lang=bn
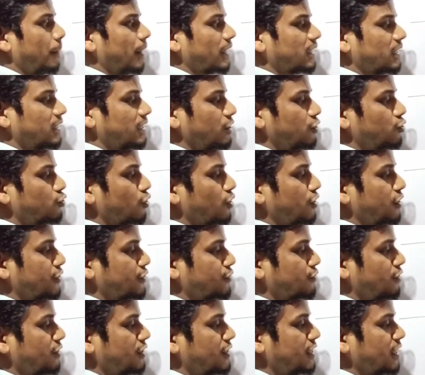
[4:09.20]
পাঁচাঠে চল্লিশ
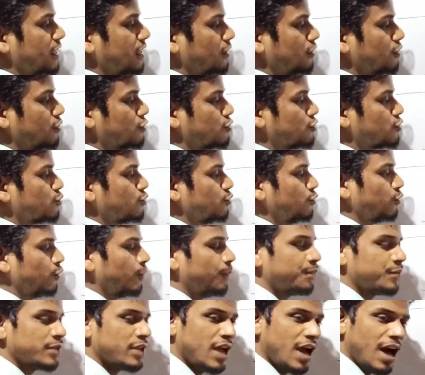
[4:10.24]
চল্লিশের শূন্য
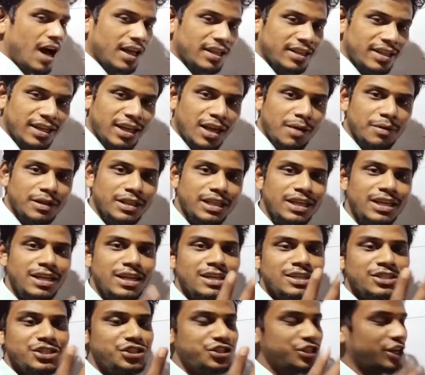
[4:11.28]
আর থাকে আমাদের
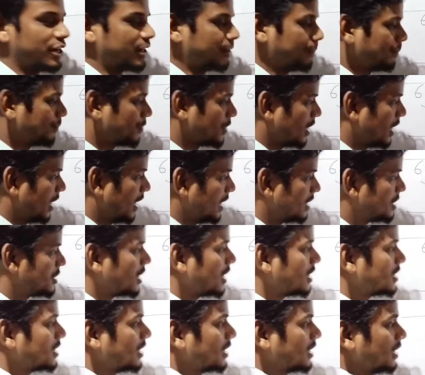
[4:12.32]
চার এই
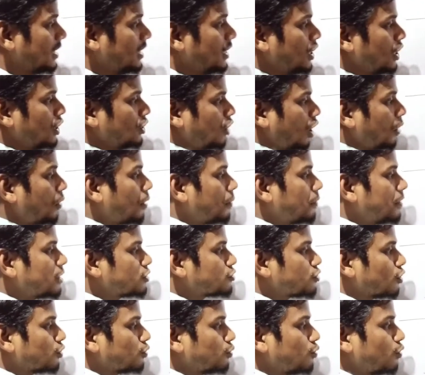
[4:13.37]
চার থাকে তার আমরা
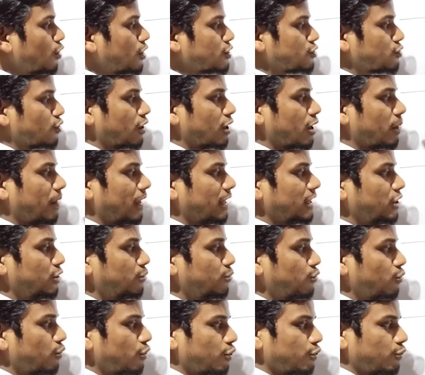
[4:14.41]
শত ঘরের সংখ্যাটা বাদ দিয়ে
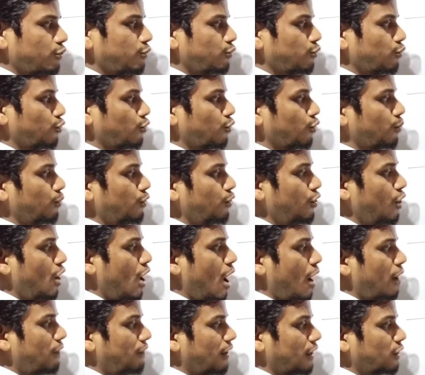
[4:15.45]
দেবো কোনো কোনো গুণ করবো
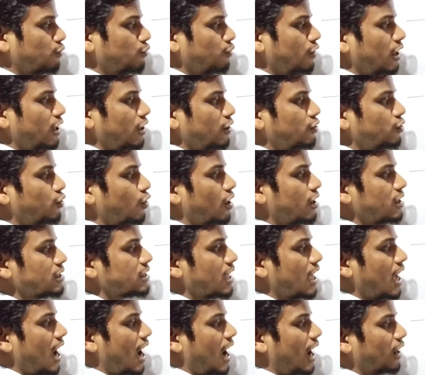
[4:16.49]
পাদুনা দশ
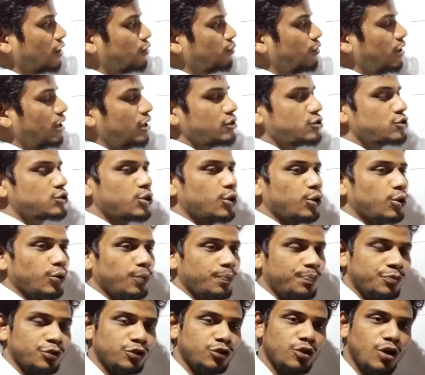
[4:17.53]
আর দুনা ষোলো
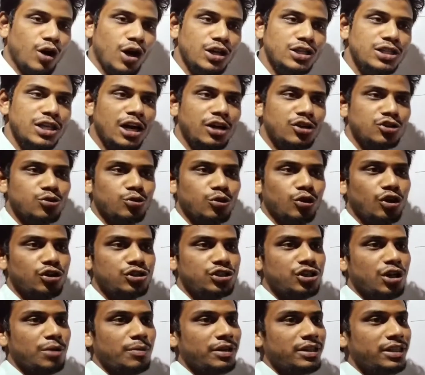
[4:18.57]
দশ আর ষোলো
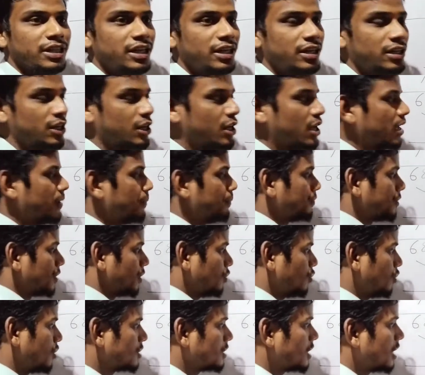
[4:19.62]
হচ্ছে আমাদের
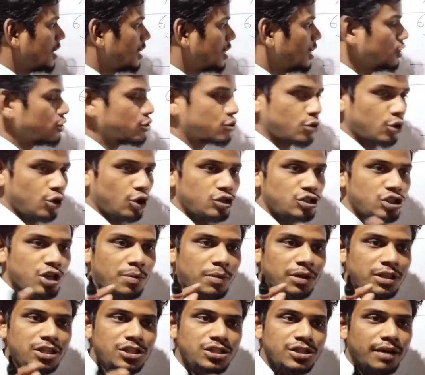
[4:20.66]
দশ আর ষোলো হচ্ছে
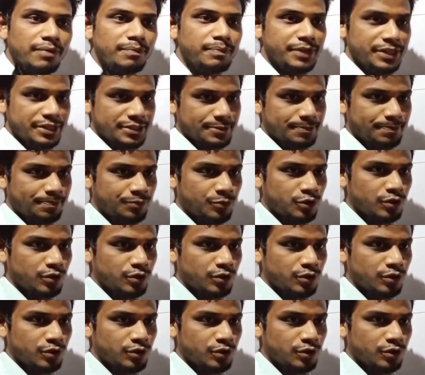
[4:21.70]
আমাদের ছাব্বিশ